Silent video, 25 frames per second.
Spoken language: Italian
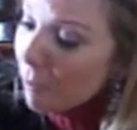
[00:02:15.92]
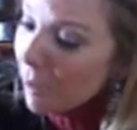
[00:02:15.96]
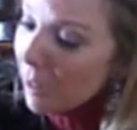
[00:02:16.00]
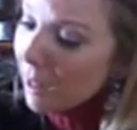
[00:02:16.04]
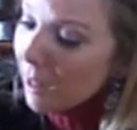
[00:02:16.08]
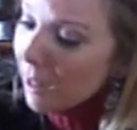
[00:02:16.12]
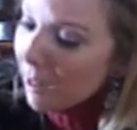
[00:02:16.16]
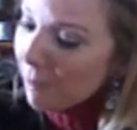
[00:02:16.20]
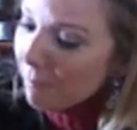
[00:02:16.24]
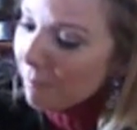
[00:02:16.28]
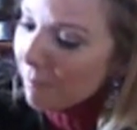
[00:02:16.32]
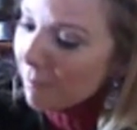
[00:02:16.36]

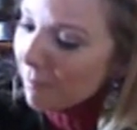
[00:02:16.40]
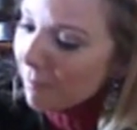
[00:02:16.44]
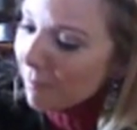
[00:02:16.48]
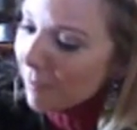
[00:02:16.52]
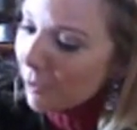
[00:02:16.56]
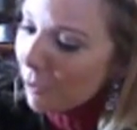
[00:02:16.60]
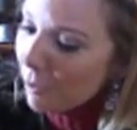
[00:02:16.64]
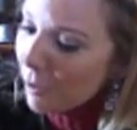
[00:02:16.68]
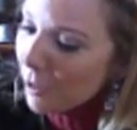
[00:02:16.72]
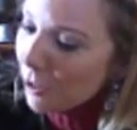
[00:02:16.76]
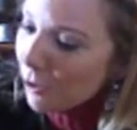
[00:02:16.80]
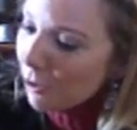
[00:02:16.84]
Quindi
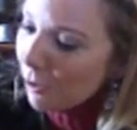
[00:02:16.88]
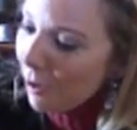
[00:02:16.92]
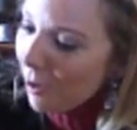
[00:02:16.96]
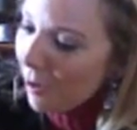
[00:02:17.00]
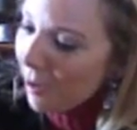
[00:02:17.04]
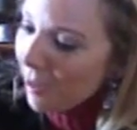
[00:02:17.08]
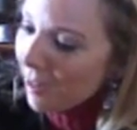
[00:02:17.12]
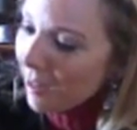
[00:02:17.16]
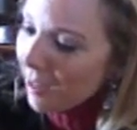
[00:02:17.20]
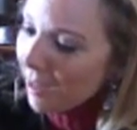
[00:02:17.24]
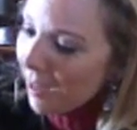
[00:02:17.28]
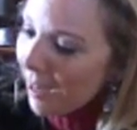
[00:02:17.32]
mh, questo
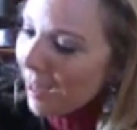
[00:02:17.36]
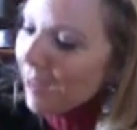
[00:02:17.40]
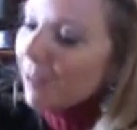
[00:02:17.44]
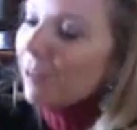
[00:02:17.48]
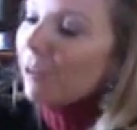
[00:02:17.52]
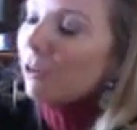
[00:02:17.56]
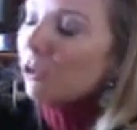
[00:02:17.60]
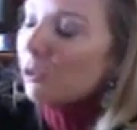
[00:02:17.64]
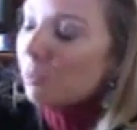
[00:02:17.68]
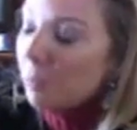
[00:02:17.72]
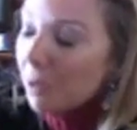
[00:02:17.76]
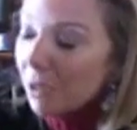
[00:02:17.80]
è
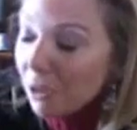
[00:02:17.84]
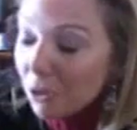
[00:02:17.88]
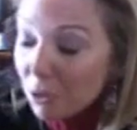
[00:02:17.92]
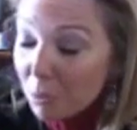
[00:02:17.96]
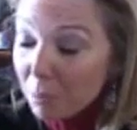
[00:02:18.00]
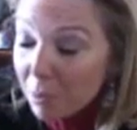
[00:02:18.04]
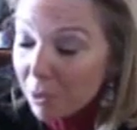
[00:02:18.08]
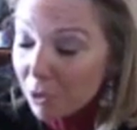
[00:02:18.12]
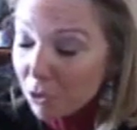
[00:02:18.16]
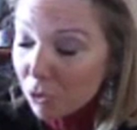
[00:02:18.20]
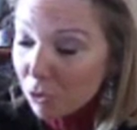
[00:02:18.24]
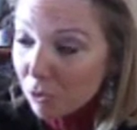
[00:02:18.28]
direi nello
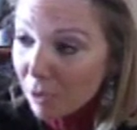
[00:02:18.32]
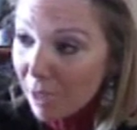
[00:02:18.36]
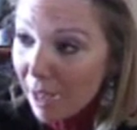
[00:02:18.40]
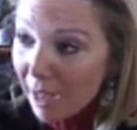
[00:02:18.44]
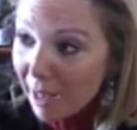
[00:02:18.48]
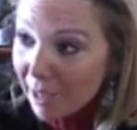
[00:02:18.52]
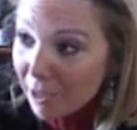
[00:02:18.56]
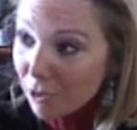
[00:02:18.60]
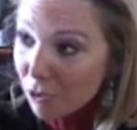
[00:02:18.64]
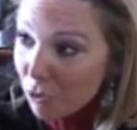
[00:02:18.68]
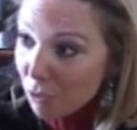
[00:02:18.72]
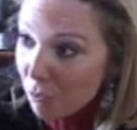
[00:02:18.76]
spirito
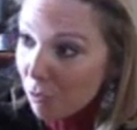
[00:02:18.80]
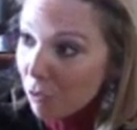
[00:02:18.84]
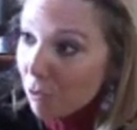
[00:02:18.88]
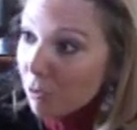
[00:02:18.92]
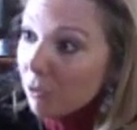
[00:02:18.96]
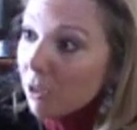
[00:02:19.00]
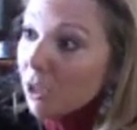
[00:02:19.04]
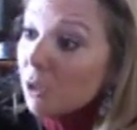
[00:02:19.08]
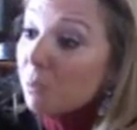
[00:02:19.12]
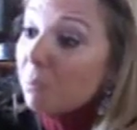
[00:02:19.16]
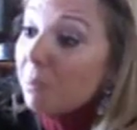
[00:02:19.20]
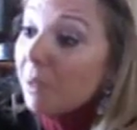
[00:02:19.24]
personale, cioè
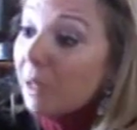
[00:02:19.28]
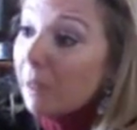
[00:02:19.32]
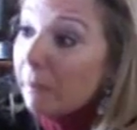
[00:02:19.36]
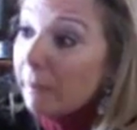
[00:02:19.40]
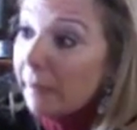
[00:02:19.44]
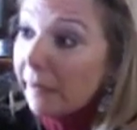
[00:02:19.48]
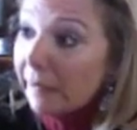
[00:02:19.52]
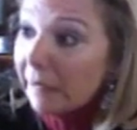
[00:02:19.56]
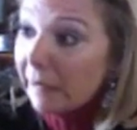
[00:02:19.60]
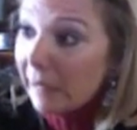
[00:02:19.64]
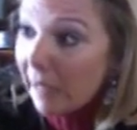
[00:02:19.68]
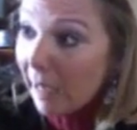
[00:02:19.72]
quello di
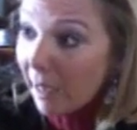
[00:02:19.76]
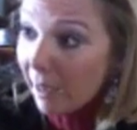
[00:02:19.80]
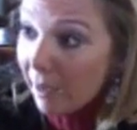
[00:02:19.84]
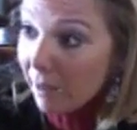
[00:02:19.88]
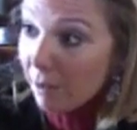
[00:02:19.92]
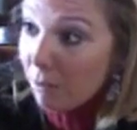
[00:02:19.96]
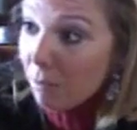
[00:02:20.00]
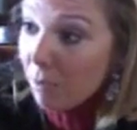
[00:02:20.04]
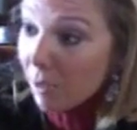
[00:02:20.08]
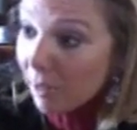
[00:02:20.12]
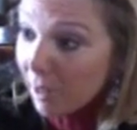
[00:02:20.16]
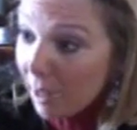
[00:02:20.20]

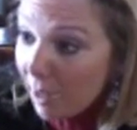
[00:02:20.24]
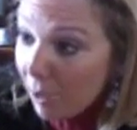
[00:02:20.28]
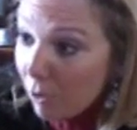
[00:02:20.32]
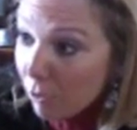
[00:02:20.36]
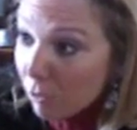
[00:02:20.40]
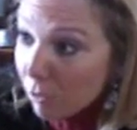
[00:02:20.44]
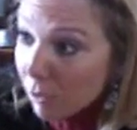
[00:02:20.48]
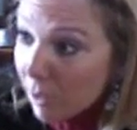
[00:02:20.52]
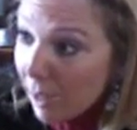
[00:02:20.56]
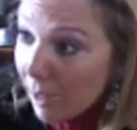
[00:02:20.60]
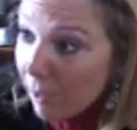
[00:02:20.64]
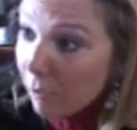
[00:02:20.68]
sperimentare, di guardare
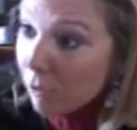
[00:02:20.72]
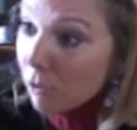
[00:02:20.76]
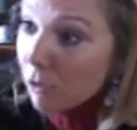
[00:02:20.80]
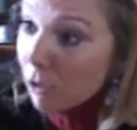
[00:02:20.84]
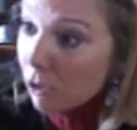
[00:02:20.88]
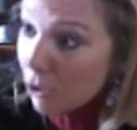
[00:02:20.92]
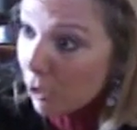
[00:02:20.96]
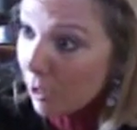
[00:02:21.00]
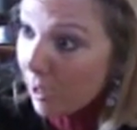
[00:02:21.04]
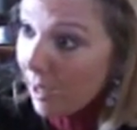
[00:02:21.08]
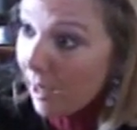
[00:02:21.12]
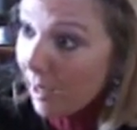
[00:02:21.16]
lontano e
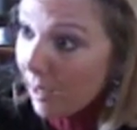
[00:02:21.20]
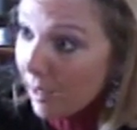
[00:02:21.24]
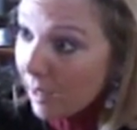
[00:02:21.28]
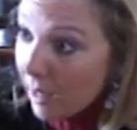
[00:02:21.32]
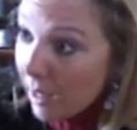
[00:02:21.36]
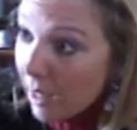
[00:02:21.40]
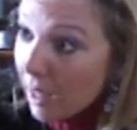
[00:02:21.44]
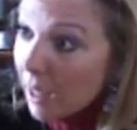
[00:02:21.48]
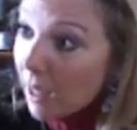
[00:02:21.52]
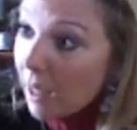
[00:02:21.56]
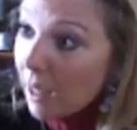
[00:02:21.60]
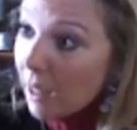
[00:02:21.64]
di cercare
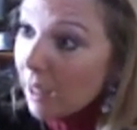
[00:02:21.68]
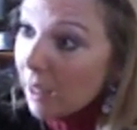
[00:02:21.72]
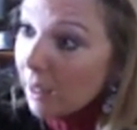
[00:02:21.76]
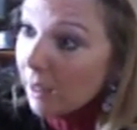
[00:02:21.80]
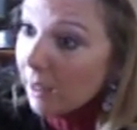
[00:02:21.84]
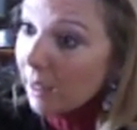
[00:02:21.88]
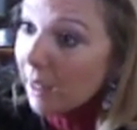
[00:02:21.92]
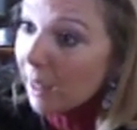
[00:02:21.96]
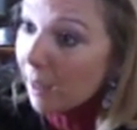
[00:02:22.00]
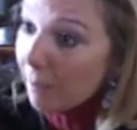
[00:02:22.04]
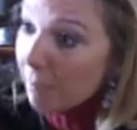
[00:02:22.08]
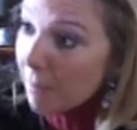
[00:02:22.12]
di,
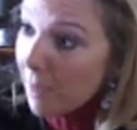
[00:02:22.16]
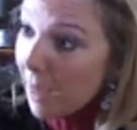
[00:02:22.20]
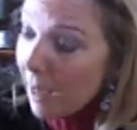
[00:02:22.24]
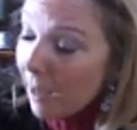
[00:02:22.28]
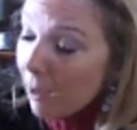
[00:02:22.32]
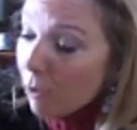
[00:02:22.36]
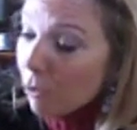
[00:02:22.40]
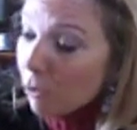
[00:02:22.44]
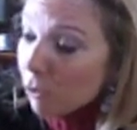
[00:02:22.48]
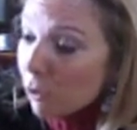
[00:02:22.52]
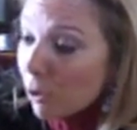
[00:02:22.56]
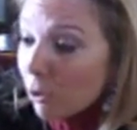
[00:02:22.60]
di
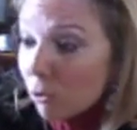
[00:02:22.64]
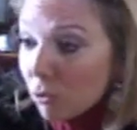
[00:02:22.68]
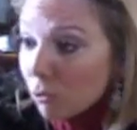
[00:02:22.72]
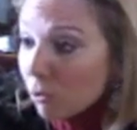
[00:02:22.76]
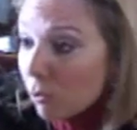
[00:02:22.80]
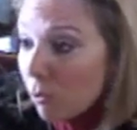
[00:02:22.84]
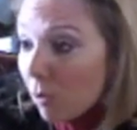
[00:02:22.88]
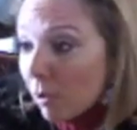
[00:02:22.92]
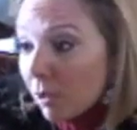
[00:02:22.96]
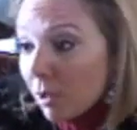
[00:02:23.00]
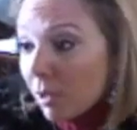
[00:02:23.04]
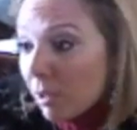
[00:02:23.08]
cambiare lo
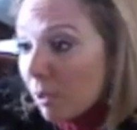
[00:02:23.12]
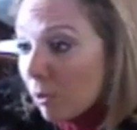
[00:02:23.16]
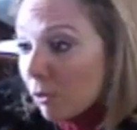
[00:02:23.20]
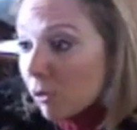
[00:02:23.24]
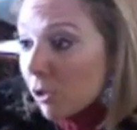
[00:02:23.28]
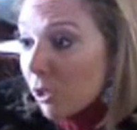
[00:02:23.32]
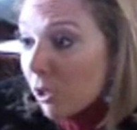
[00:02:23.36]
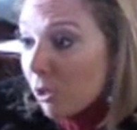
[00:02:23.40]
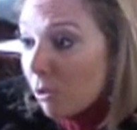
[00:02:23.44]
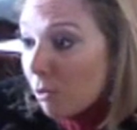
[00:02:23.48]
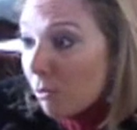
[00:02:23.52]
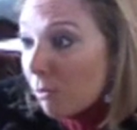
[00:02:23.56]
status quo delle
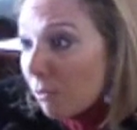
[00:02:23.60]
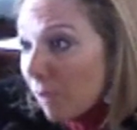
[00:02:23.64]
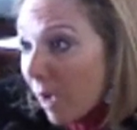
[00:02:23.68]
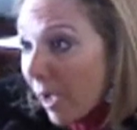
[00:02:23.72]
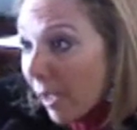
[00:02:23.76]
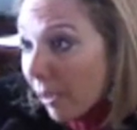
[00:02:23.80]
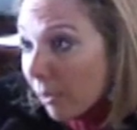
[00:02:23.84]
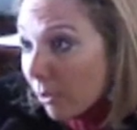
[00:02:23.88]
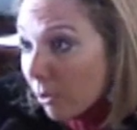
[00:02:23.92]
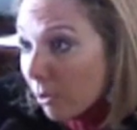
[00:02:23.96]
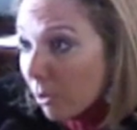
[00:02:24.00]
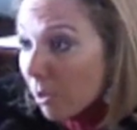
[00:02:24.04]
cose che non
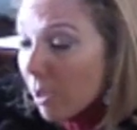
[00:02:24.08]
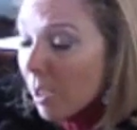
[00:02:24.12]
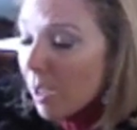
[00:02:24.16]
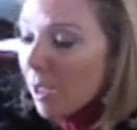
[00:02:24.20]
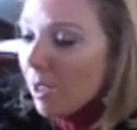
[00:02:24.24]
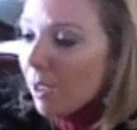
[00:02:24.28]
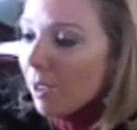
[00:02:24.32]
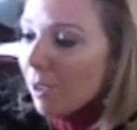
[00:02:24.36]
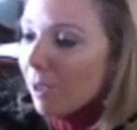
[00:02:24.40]
vanno.